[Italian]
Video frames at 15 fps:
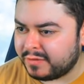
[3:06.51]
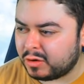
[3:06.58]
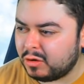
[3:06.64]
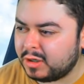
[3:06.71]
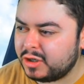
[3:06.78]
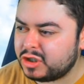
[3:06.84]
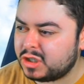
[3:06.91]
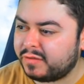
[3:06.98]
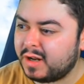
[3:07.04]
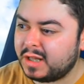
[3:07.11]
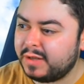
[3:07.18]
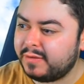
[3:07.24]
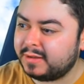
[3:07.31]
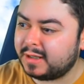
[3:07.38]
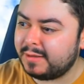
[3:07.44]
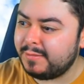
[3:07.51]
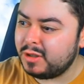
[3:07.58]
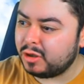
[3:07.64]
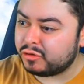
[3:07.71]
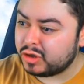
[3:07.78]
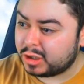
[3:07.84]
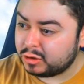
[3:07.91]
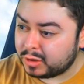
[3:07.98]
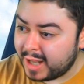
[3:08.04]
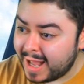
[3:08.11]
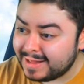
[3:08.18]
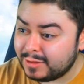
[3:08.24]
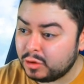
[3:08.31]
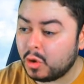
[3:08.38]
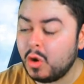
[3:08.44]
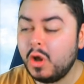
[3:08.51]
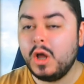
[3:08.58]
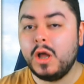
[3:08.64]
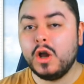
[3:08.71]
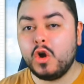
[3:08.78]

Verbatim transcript: farlo crescere fino a diventare il miglior giocatore Endo,